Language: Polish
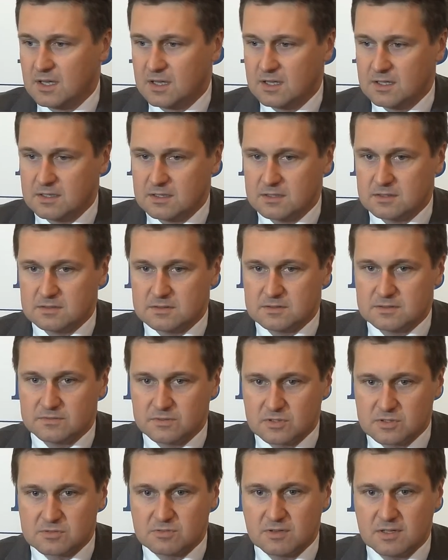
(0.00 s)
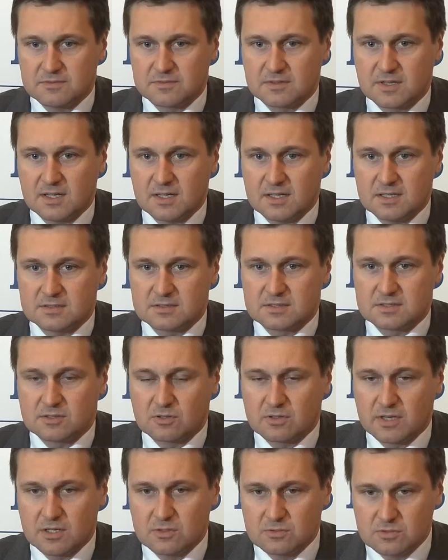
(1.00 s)
e, z Wrocławka, z
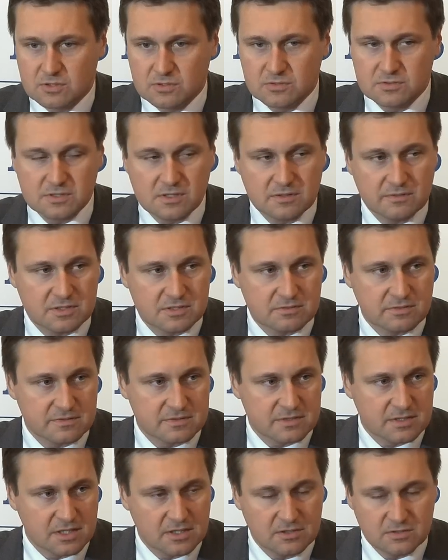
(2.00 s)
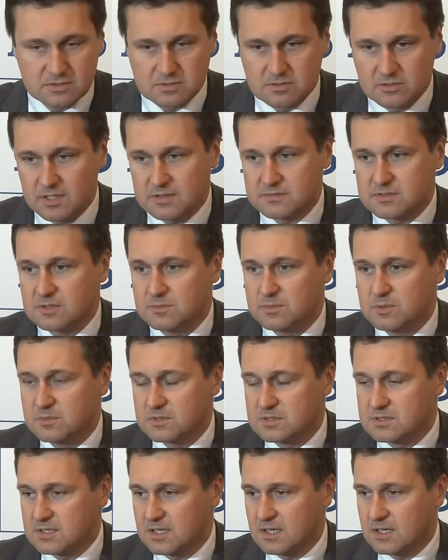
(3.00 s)
okręgu toruńsko-wocławskiego, z
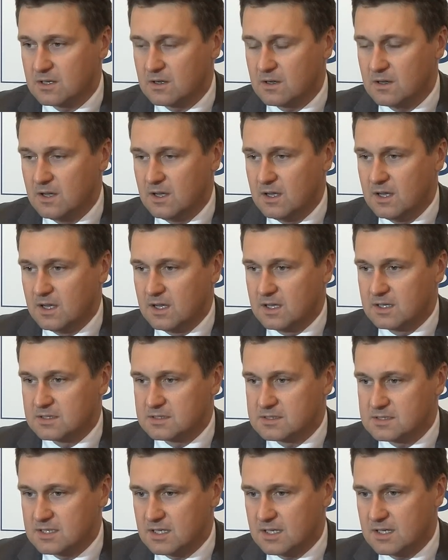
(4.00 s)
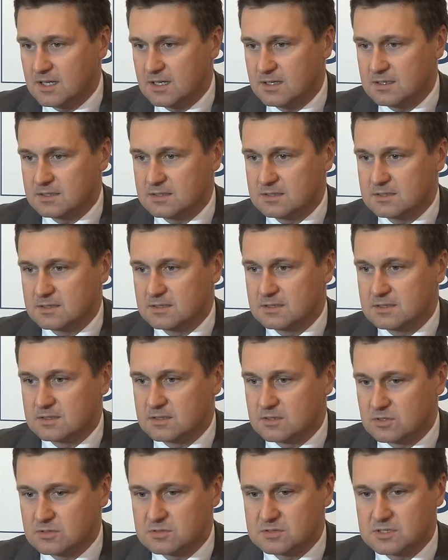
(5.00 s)
kujawsko-pomorskiego za
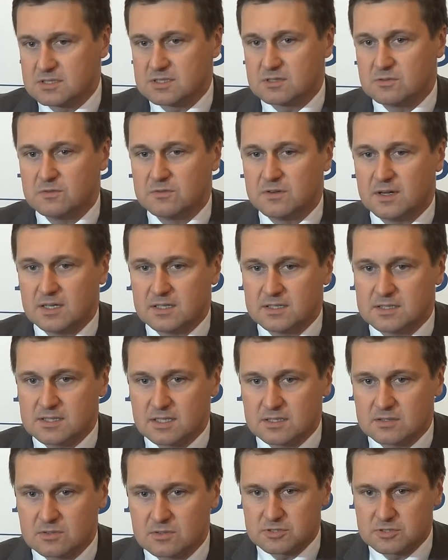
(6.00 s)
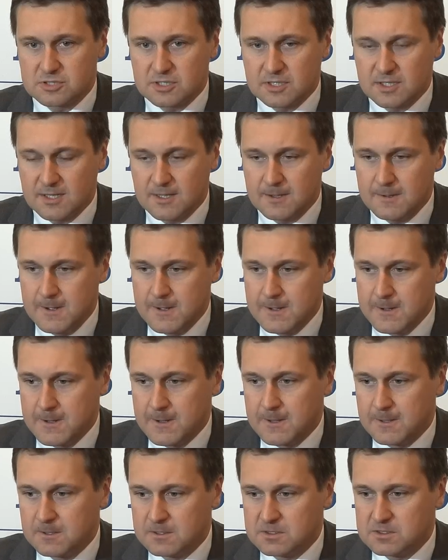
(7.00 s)
to, że zaufali, za że
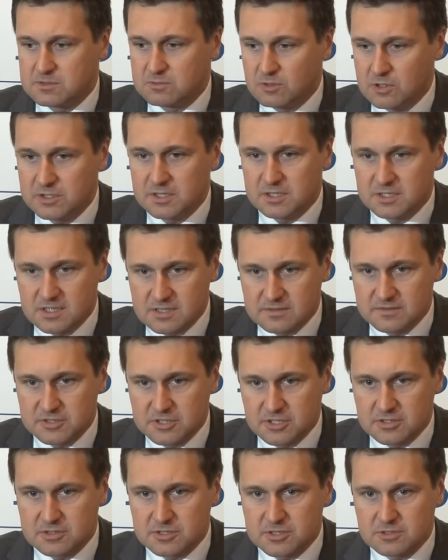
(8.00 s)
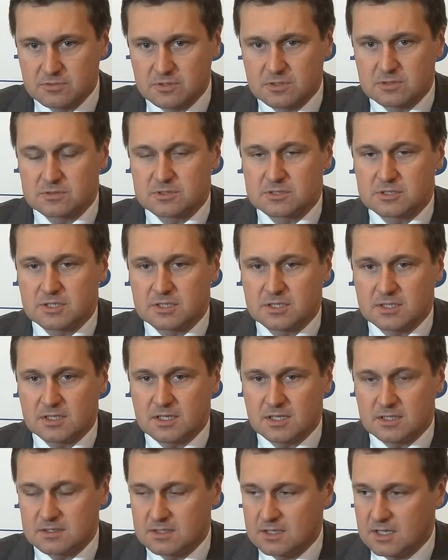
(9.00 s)
e, zło ich nie zwyciężyło,
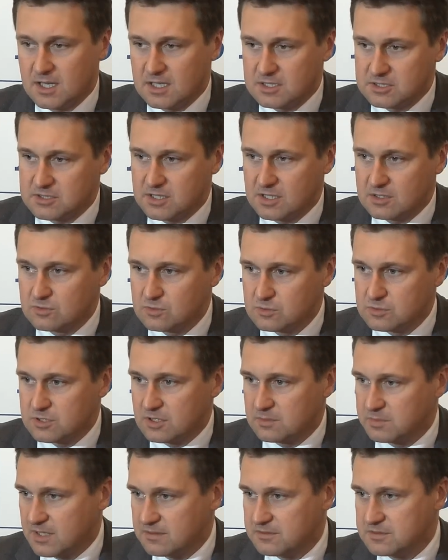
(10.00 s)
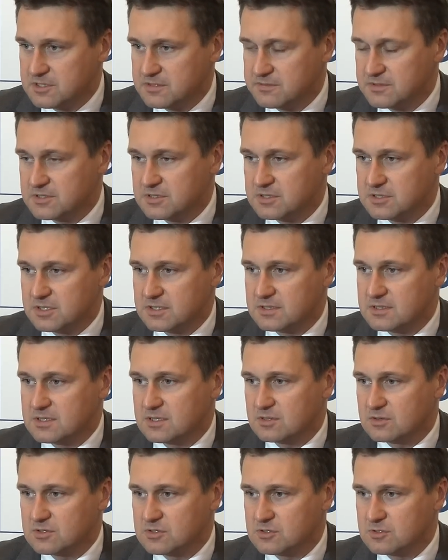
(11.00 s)
że aż tak dużo, prawie 9
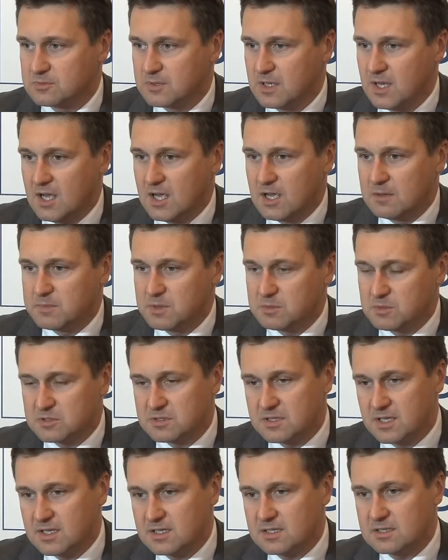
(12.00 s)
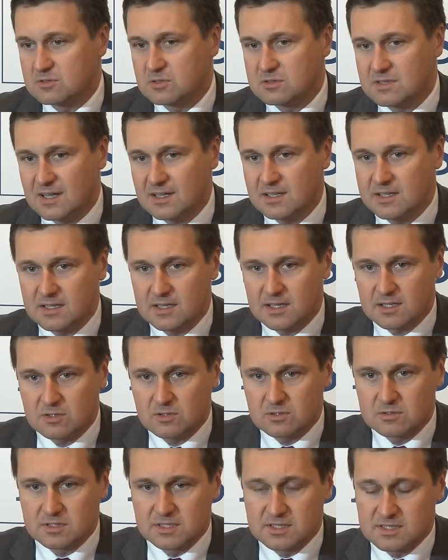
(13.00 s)
tysięcy osób, mimo tej totalnej
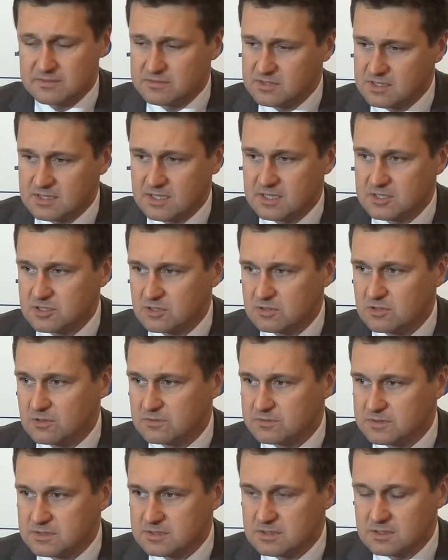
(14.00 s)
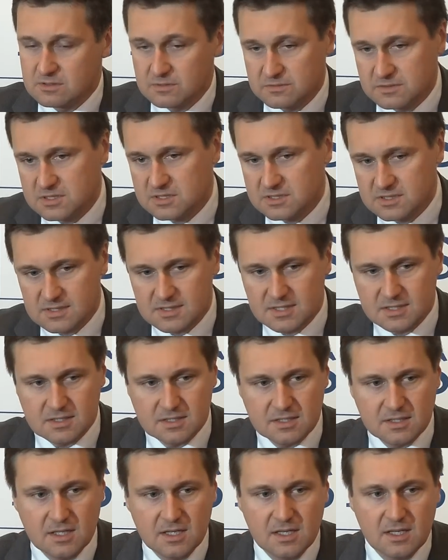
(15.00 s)
nagonki ze wszystkich środowisk, również
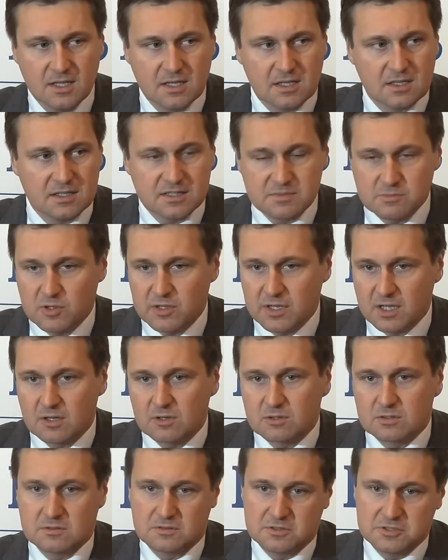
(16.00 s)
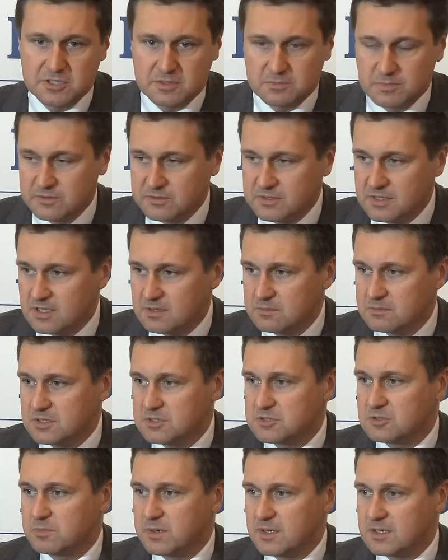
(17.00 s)
niestety i z mojego, gdzie powinienem
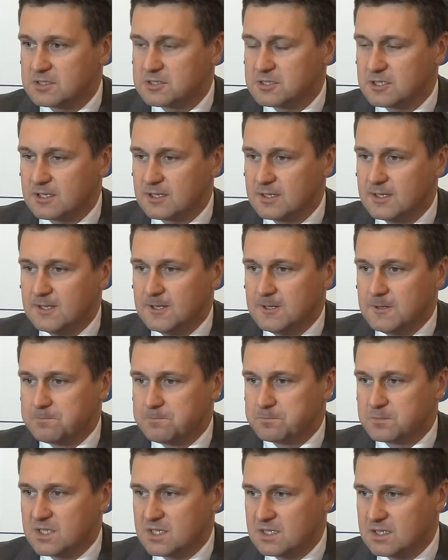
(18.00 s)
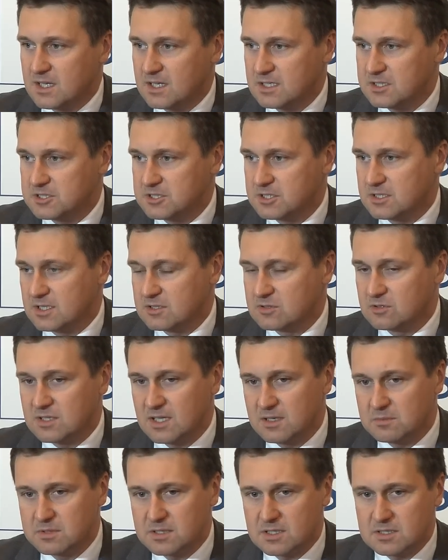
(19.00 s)
mieć oparcie, nie dali się na to
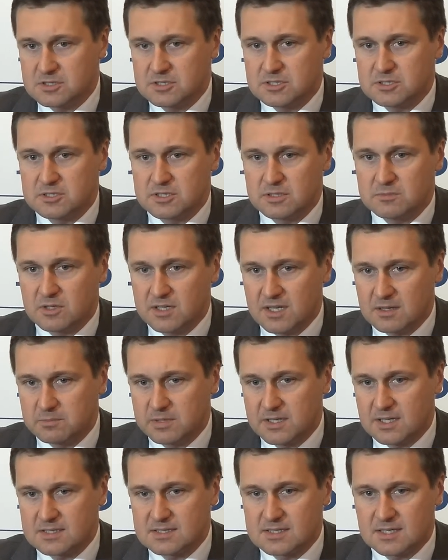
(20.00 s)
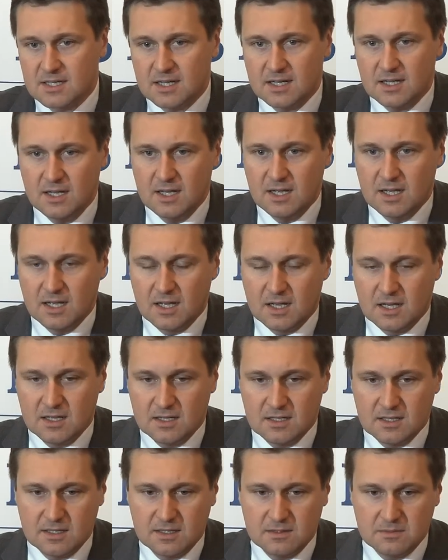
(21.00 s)
nabrać i że moja praca,
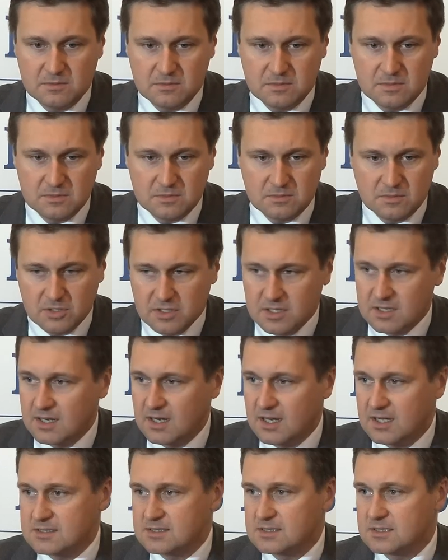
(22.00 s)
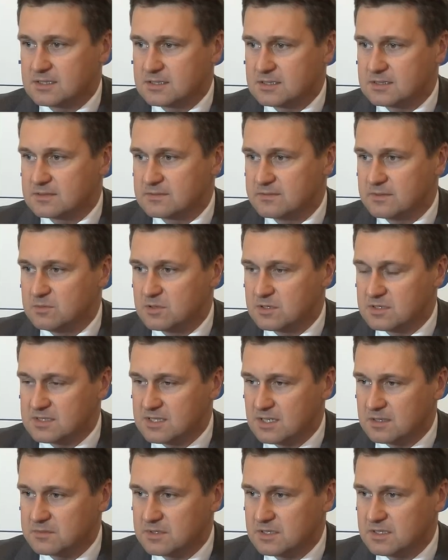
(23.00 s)
e, moje relacje z
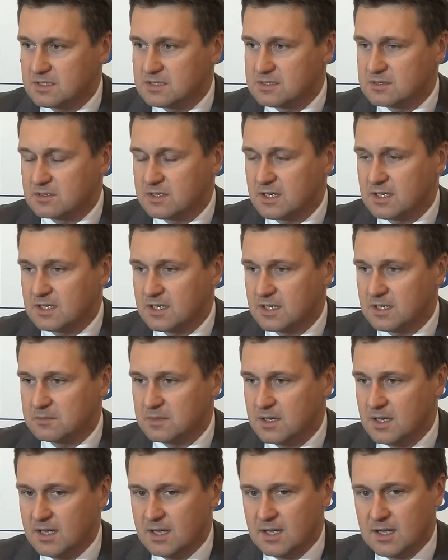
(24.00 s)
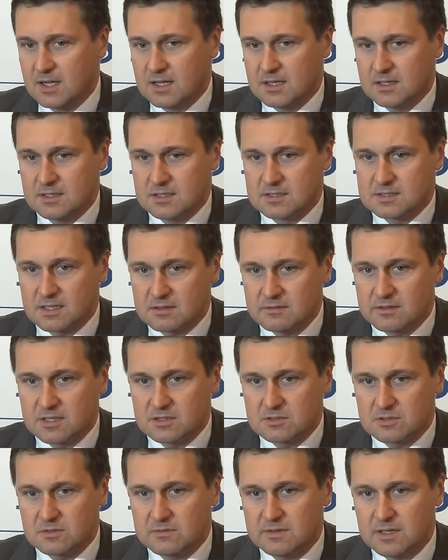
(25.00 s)
wyborcami i z okręgiem e,
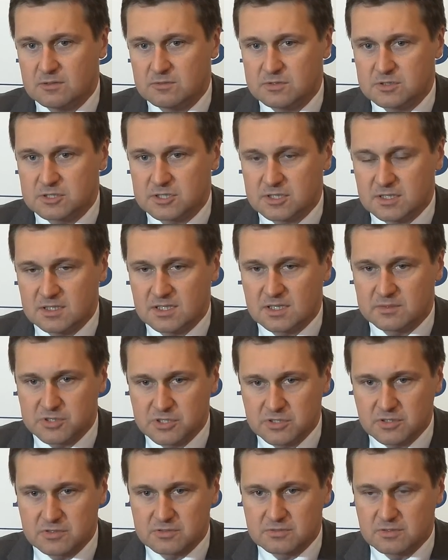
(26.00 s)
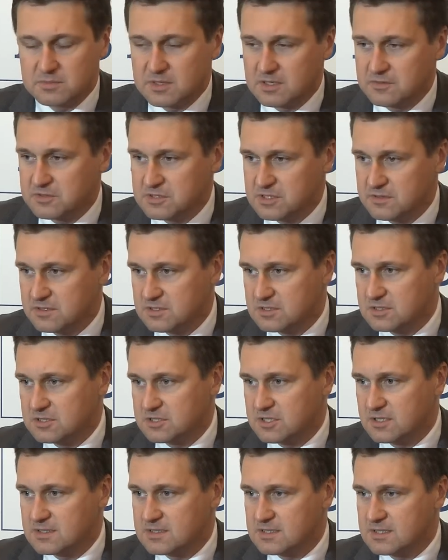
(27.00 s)
zagwarantowały, że jednak przyniosłem prawie 9
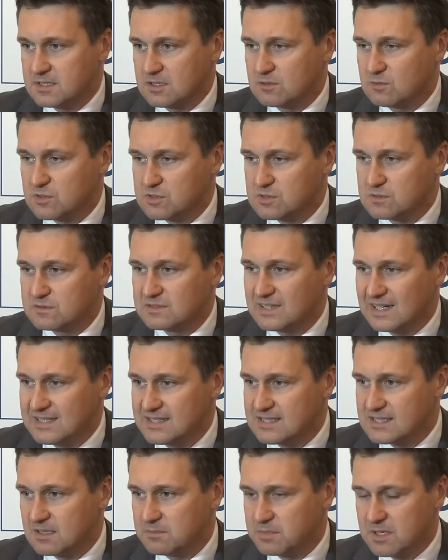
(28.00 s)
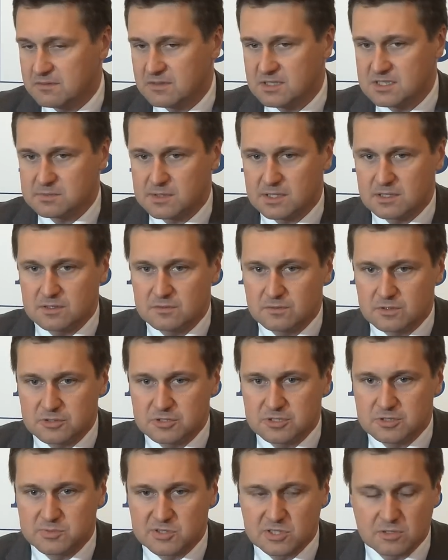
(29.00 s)
tysięcy głosów na listę Prawa i
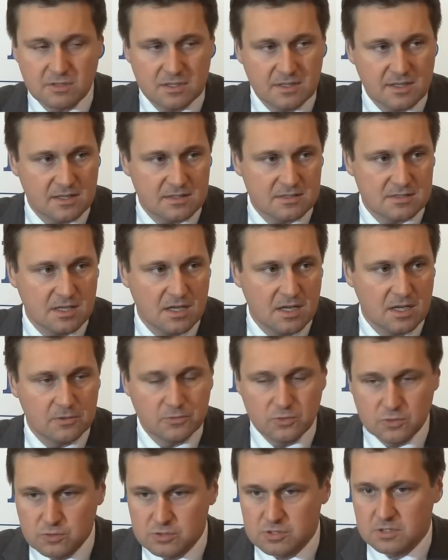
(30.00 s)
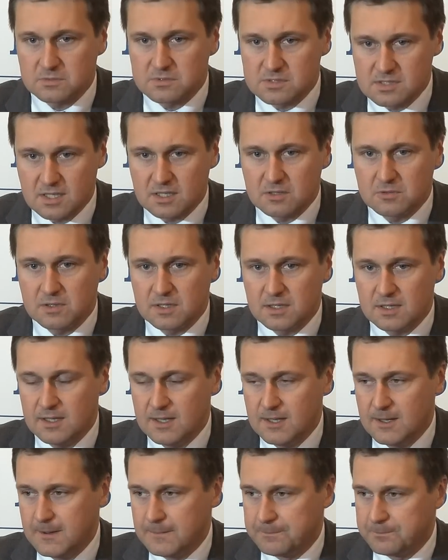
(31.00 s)
Sprawiedliwości, przykładając dużą cegłę
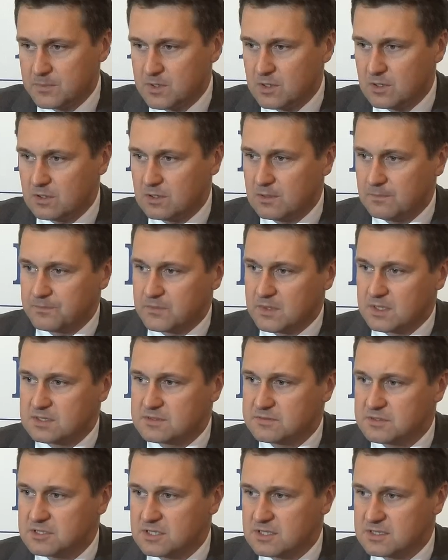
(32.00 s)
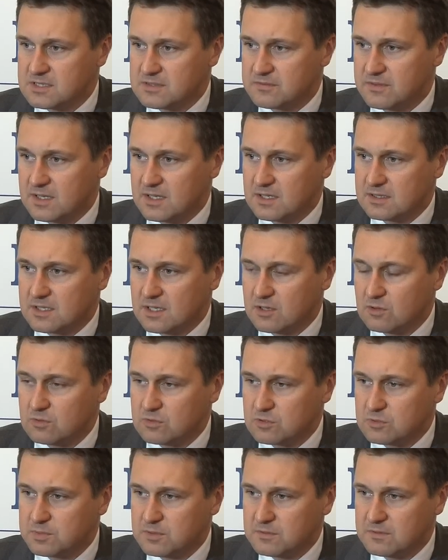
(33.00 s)
do zwycięstwa tego
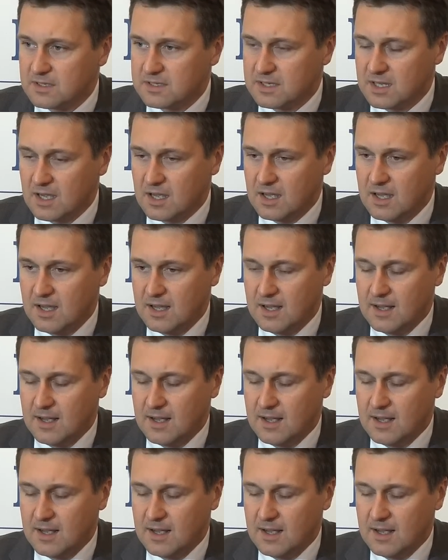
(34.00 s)
ugrupowania